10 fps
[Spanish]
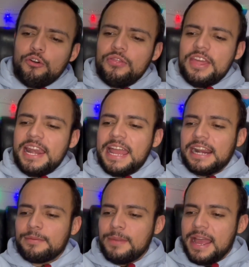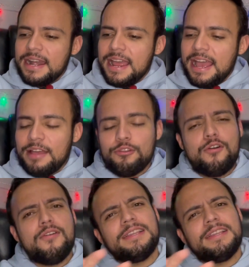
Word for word: de la hermana. Ah, no,